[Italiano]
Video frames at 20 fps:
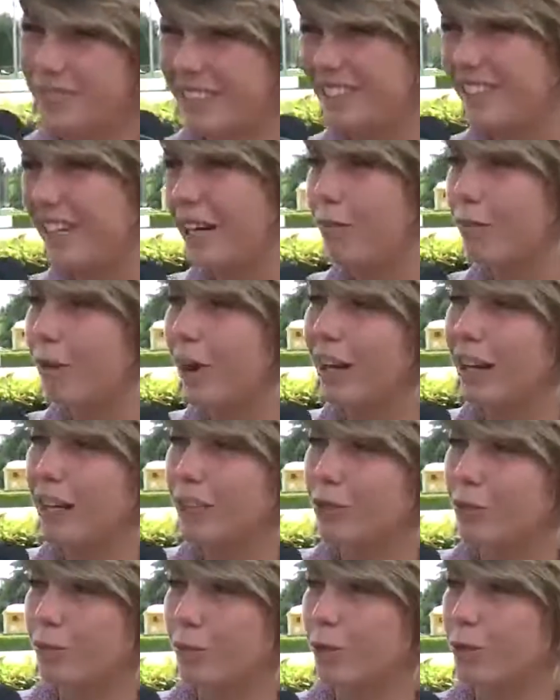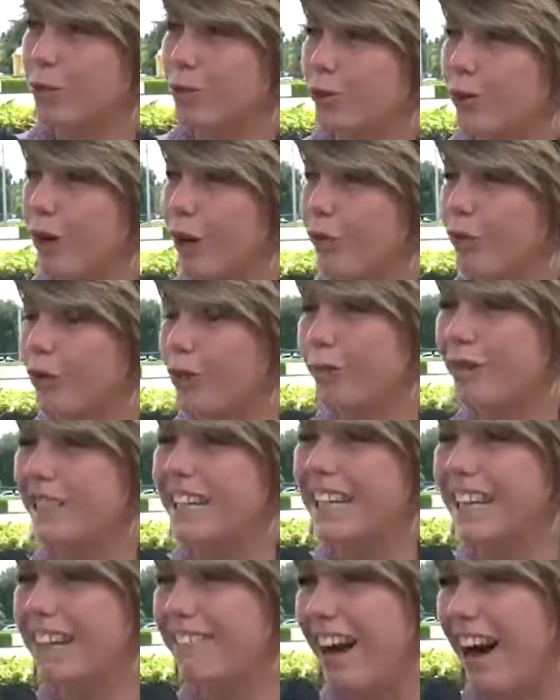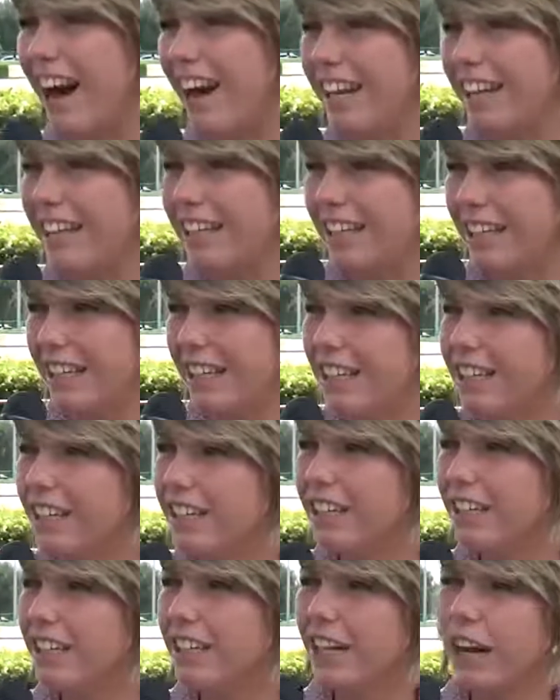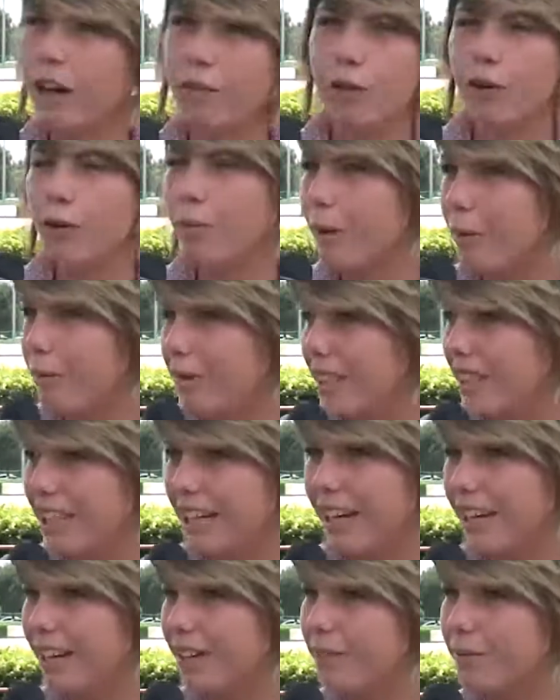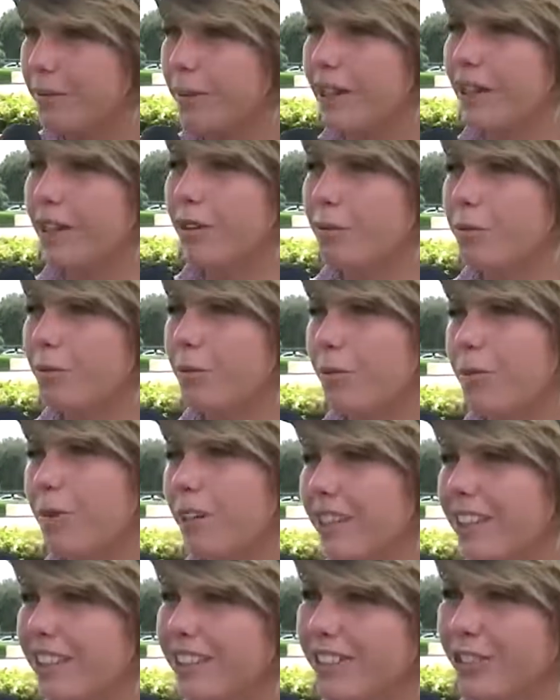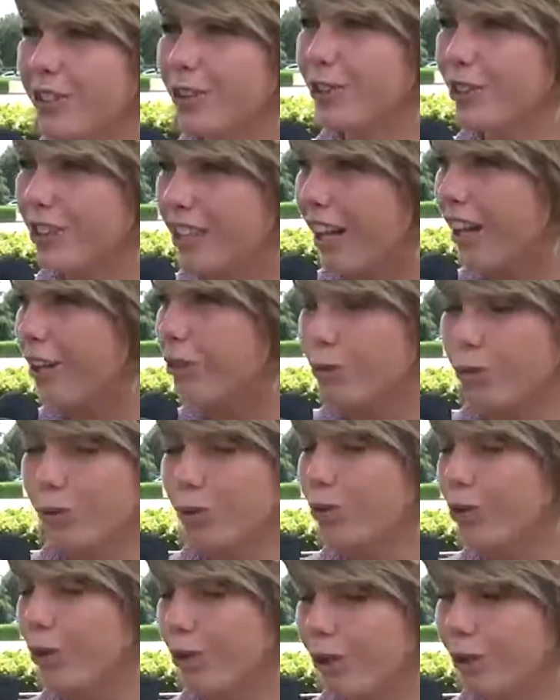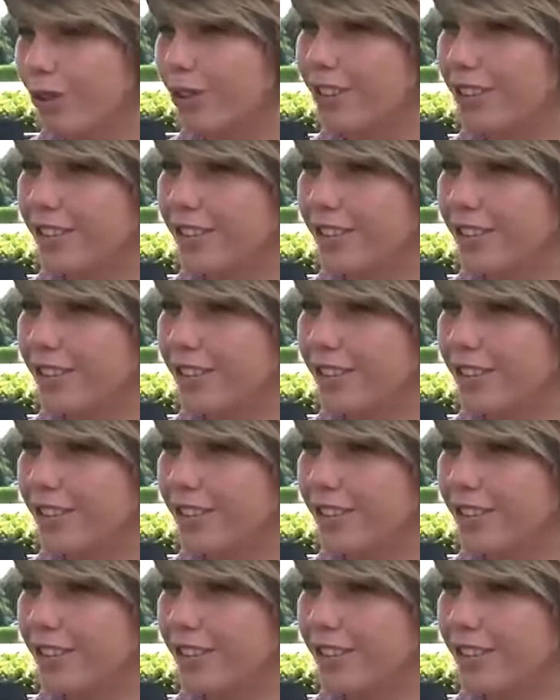vedremo anche soprattutto la forma dei cavalli, la forma mia, perché comunque conta tutto.